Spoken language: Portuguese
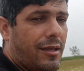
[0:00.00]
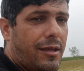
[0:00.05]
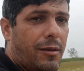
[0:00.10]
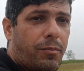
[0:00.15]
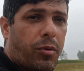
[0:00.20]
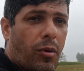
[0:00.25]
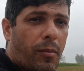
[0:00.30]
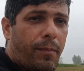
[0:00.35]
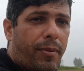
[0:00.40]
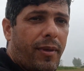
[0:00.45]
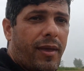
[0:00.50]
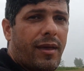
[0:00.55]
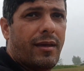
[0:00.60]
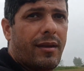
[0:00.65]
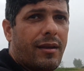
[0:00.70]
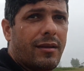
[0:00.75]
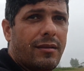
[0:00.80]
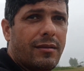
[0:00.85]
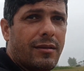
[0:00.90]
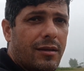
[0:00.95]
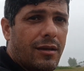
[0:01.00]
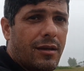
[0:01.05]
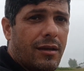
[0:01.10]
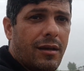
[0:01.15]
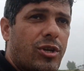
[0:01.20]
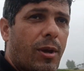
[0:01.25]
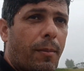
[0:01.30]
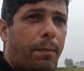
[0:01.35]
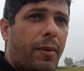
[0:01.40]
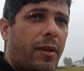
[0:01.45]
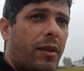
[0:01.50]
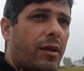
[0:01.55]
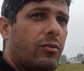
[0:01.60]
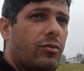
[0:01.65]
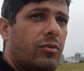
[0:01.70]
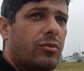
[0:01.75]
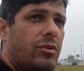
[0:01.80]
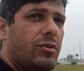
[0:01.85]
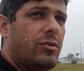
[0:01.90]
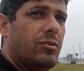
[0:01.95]
que bobeira, não tinha
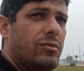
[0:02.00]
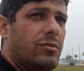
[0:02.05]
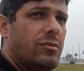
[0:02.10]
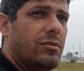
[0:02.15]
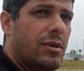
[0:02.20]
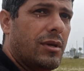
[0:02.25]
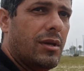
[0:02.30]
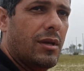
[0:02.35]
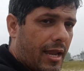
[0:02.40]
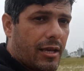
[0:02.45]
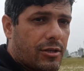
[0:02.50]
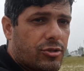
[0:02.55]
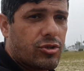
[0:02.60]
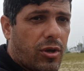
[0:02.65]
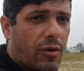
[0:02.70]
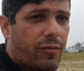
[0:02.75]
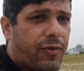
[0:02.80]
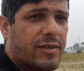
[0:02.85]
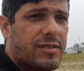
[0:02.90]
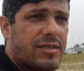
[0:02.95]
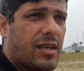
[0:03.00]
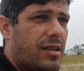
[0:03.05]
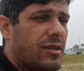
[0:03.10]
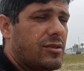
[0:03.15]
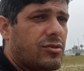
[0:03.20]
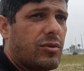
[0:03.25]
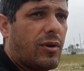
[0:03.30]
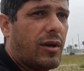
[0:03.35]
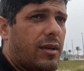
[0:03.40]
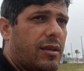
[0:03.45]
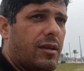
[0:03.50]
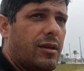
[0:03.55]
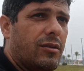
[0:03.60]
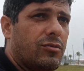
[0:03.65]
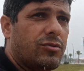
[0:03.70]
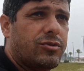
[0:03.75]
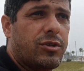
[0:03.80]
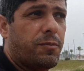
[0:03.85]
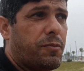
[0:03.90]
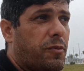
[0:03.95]
perigo nenhum, era só fazer isso ou
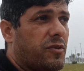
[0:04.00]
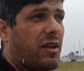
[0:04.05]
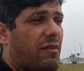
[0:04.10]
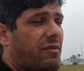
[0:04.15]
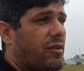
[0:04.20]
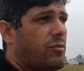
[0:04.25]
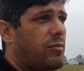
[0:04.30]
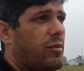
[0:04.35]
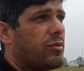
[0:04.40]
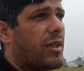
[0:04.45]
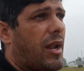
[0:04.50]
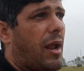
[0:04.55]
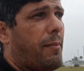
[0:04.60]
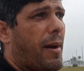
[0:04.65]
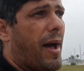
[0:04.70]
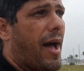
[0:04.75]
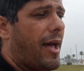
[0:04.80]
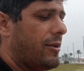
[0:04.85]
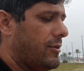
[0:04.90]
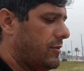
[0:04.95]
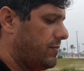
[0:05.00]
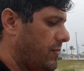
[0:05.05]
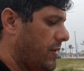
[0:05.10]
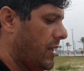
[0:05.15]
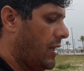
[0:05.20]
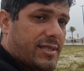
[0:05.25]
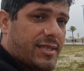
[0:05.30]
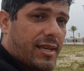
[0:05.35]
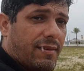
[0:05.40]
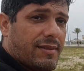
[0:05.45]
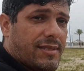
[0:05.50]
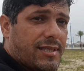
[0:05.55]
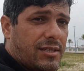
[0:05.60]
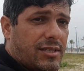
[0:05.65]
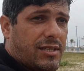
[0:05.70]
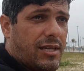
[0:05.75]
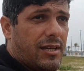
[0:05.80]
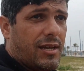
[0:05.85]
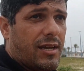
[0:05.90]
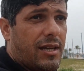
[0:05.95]
aquilo. Tipo, eu tava no meu trabalho, começava a
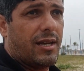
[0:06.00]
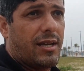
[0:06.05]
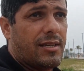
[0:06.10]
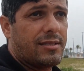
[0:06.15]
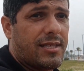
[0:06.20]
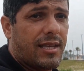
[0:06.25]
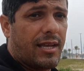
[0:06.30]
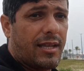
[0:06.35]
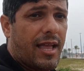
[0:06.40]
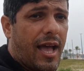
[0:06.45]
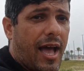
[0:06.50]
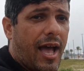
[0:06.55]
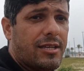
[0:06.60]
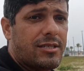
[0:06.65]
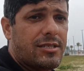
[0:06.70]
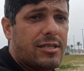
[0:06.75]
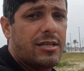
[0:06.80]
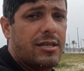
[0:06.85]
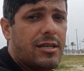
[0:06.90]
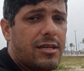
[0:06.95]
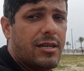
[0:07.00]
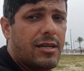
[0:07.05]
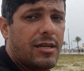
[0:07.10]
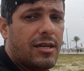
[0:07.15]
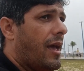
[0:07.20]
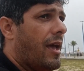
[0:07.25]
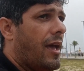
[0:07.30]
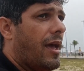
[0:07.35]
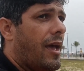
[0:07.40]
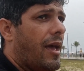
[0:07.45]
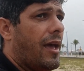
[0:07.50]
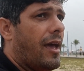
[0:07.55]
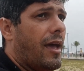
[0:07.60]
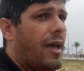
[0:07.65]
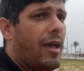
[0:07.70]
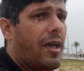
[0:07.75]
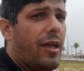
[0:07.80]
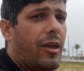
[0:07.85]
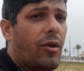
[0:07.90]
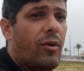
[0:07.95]
sentir ansiedade,
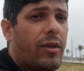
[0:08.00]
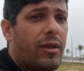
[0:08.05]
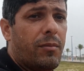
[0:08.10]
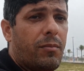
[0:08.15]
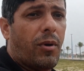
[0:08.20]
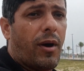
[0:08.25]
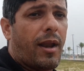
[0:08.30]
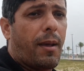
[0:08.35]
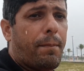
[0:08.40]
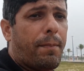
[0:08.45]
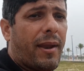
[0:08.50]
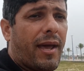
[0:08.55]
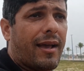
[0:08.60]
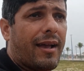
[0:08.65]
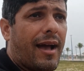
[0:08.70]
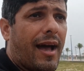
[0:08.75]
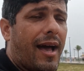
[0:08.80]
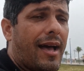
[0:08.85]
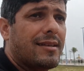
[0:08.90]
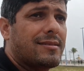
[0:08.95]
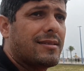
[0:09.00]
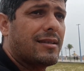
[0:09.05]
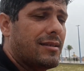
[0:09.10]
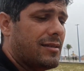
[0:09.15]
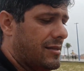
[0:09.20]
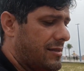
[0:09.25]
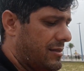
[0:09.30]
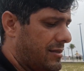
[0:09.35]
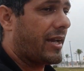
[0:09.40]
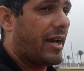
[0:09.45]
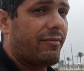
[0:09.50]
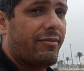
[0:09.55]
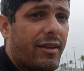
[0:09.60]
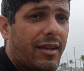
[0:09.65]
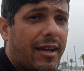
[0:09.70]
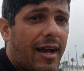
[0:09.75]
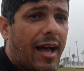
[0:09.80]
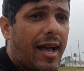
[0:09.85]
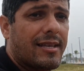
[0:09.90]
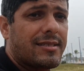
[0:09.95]
é, eu ia embora para casa,
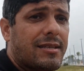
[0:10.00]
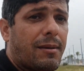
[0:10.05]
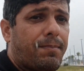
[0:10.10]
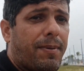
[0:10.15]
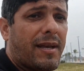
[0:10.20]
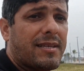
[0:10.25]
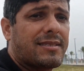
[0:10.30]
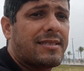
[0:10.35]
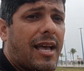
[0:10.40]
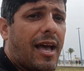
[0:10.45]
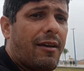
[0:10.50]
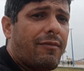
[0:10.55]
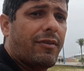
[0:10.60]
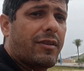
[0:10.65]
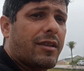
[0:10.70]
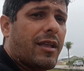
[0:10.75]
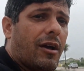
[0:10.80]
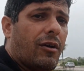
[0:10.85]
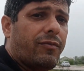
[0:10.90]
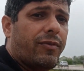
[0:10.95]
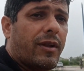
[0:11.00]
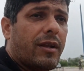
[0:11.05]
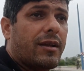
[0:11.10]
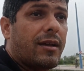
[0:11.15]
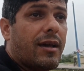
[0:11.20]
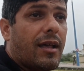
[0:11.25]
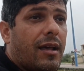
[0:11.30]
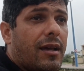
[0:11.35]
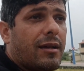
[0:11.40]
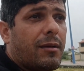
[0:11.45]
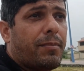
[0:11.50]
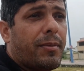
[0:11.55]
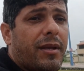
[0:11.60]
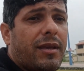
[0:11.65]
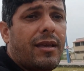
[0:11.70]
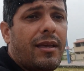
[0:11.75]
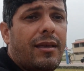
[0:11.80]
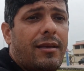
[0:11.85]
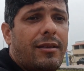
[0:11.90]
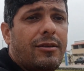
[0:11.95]
chegava em casa, passava e tal, falava, caraca,
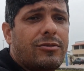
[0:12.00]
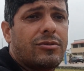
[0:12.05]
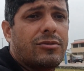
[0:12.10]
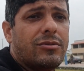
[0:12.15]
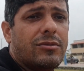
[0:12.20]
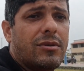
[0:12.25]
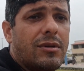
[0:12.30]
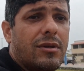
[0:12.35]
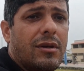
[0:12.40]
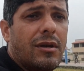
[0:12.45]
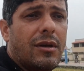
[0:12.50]
para que isso?